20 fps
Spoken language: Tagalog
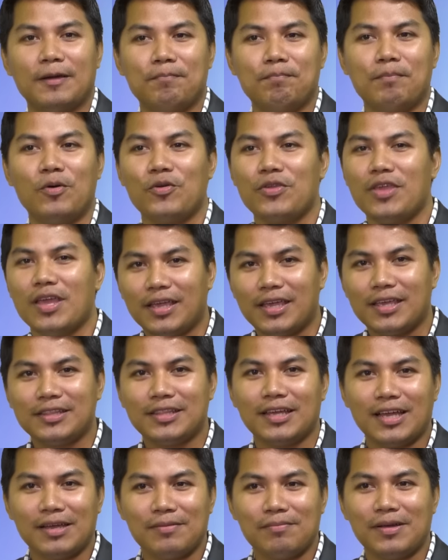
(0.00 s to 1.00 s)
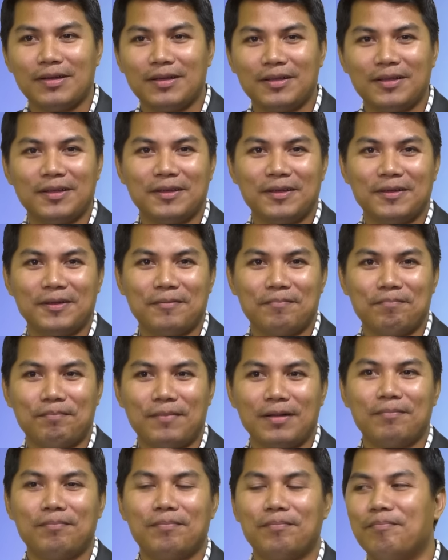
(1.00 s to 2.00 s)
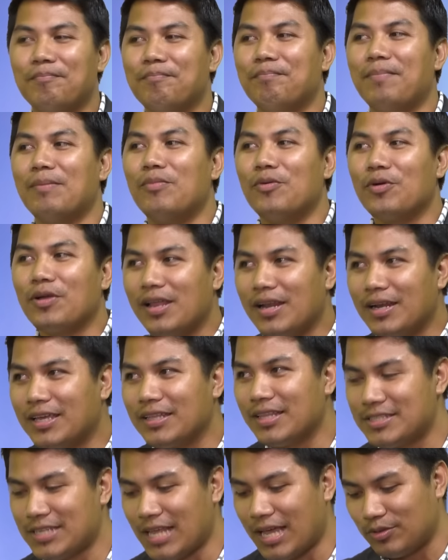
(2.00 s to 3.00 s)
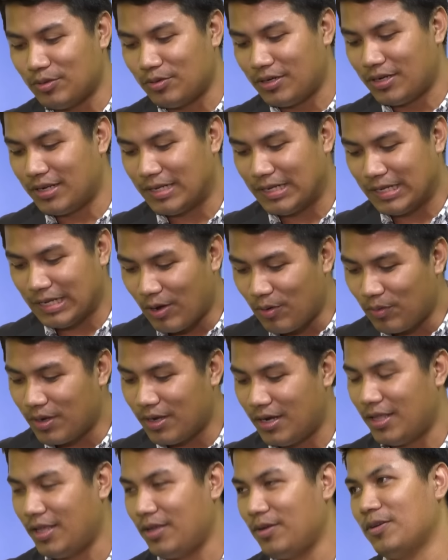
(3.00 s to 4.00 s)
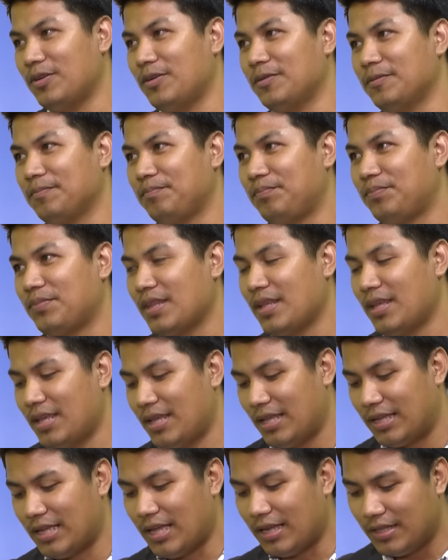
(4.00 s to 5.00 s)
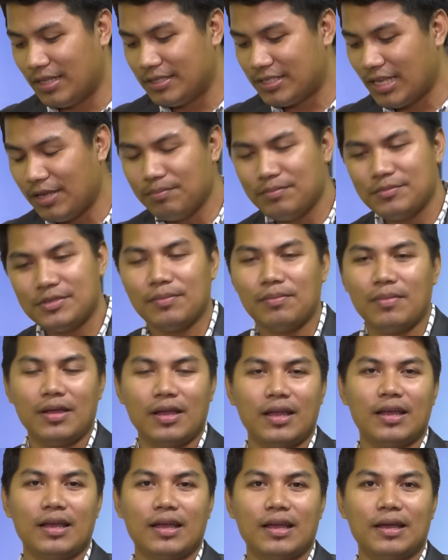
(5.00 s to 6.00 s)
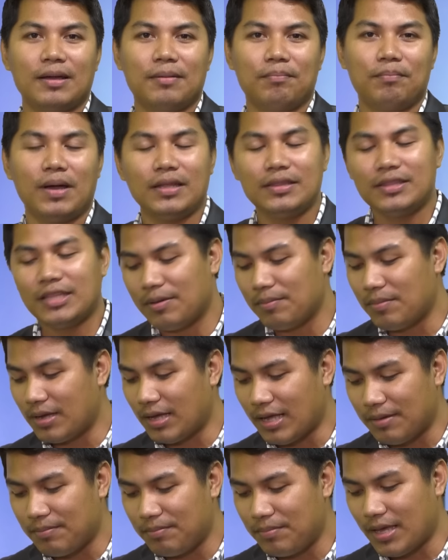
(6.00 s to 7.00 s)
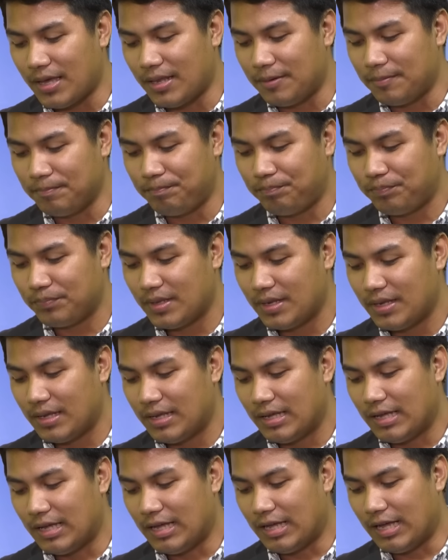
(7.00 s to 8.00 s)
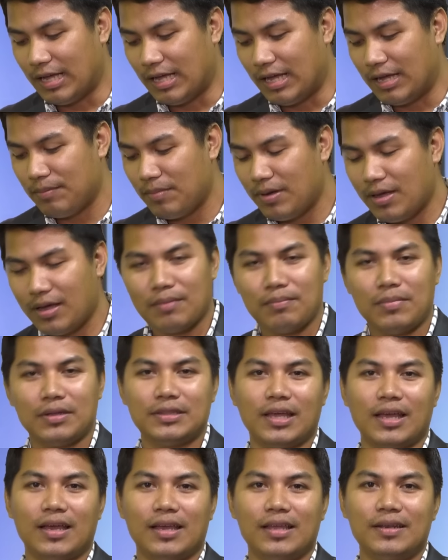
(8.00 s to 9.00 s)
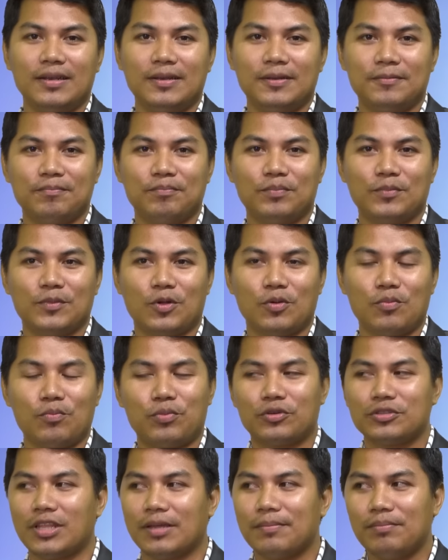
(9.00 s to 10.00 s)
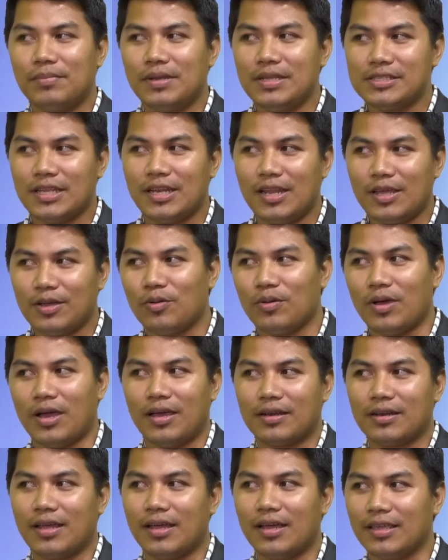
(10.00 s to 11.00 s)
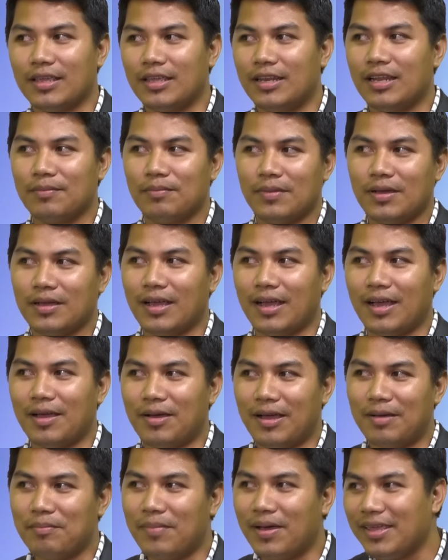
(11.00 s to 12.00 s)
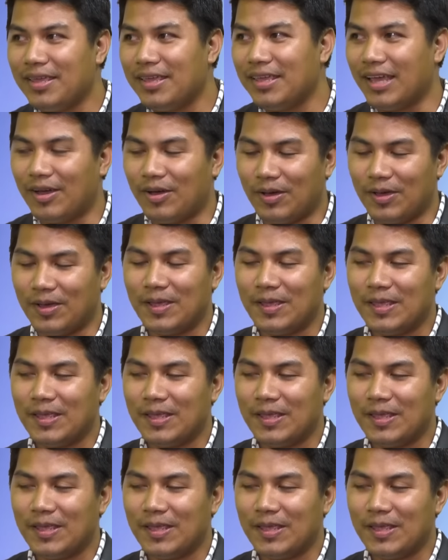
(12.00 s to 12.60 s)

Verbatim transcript: mahuya kita nga mag magpabugal kita sa aton kaugalingon kag the same sa mga bata mga abyan ang mga kabataan komportable sila kung ara ang ilang mga amay yes. uh,